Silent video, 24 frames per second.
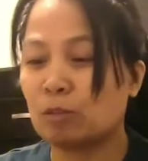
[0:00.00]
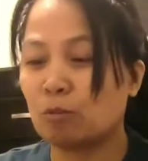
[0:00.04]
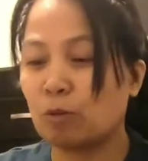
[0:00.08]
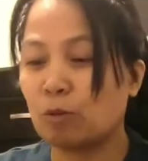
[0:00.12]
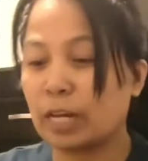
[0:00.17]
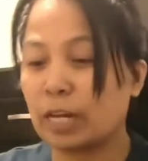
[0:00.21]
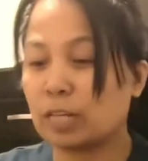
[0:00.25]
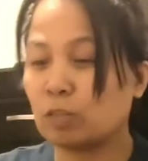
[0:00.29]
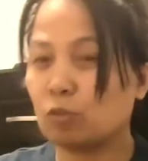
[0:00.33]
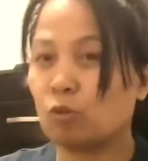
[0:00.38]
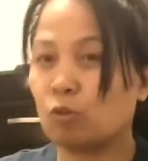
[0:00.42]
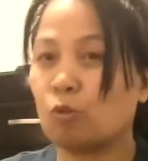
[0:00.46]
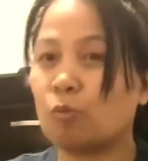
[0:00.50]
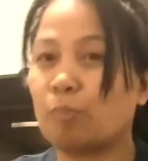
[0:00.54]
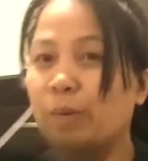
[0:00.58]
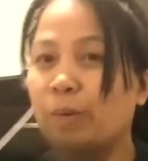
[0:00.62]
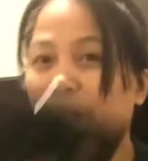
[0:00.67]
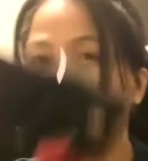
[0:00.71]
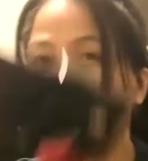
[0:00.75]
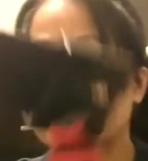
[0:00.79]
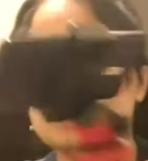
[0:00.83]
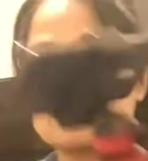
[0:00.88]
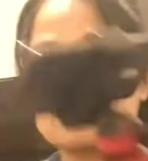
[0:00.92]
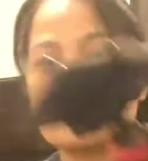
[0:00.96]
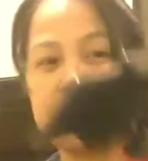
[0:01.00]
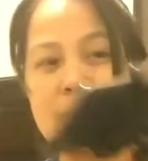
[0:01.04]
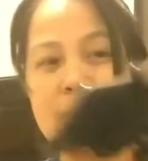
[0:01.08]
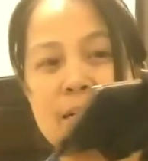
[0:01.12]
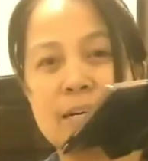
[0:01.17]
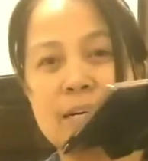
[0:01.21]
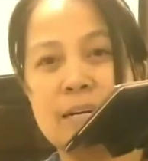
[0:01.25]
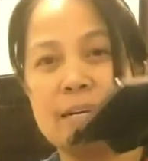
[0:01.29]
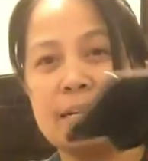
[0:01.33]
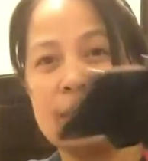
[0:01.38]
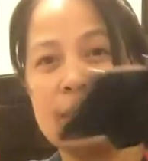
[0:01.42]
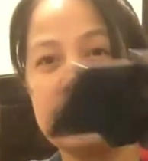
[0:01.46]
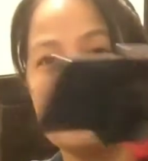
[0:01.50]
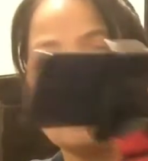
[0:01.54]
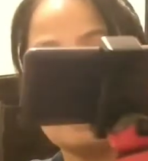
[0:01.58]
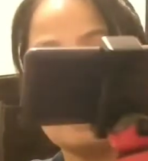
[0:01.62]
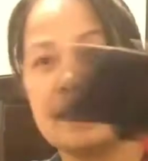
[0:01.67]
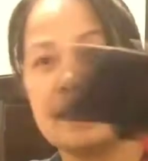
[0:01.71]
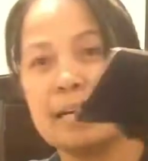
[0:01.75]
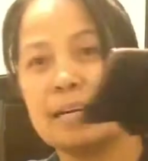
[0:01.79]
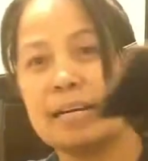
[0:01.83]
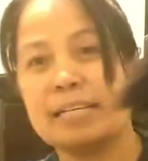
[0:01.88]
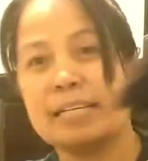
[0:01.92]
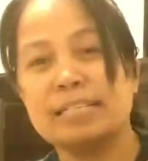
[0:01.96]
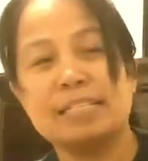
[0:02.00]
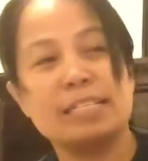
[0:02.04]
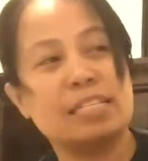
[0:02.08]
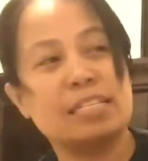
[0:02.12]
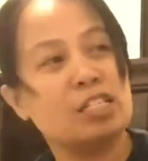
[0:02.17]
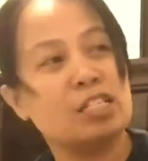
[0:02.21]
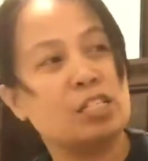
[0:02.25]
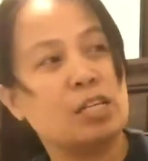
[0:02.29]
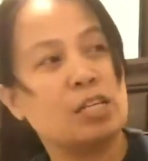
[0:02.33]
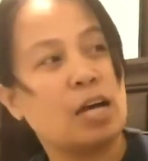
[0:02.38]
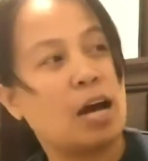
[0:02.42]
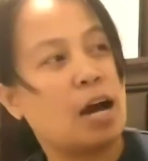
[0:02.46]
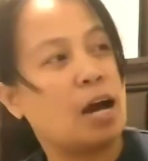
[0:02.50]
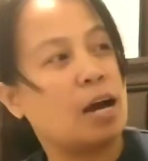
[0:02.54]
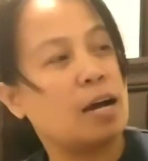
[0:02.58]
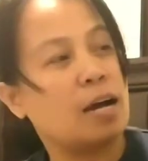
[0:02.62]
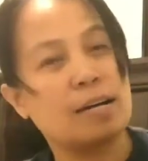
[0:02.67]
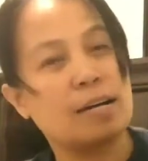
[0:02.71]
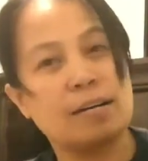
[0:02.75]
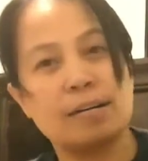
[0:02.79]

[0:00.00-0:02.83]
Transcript: eto, pwede na siyang nakaganyan siya,